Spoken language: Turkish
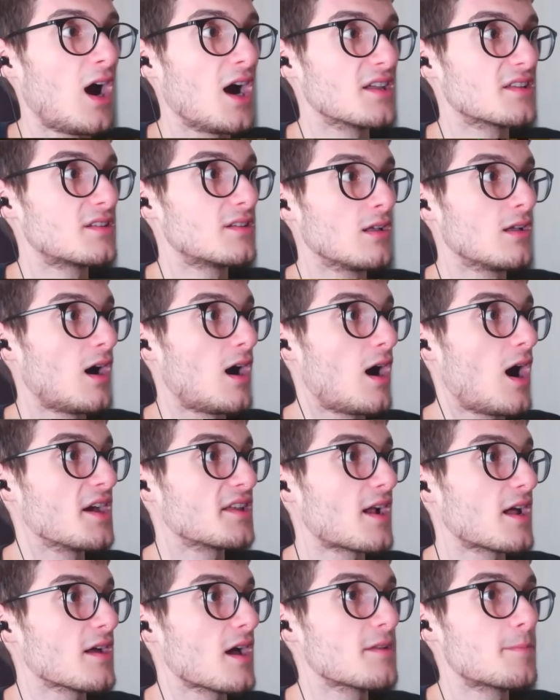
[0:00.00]
Hayır.
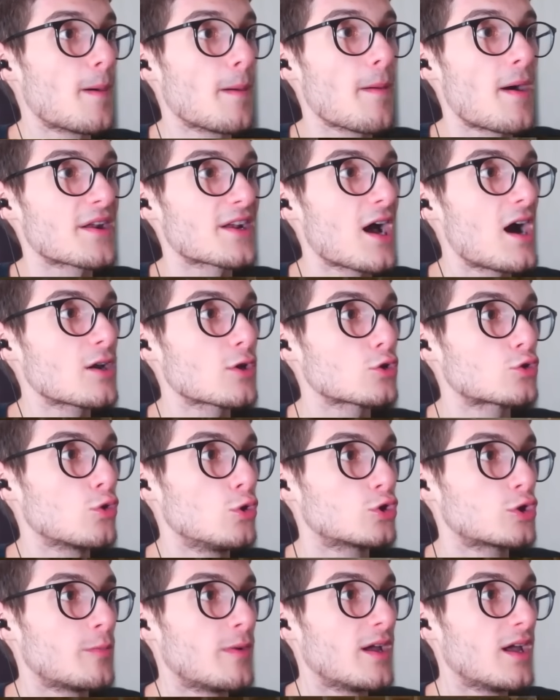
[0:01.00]
hayır hayır hayır. Har Harkus'u
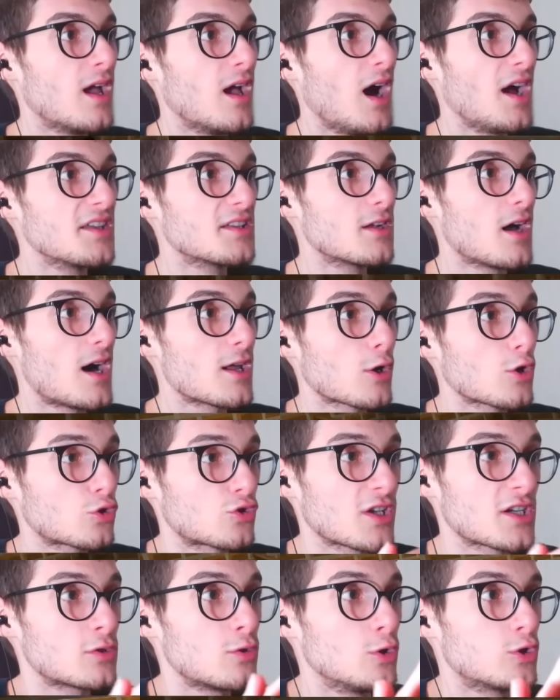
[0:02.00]
öldürme. Hayır. Harkus'u
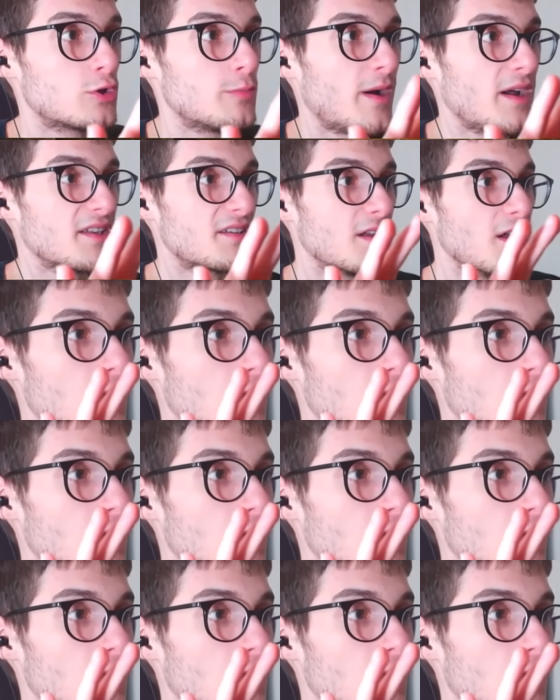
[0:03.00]
sakın öldürme. Hayır.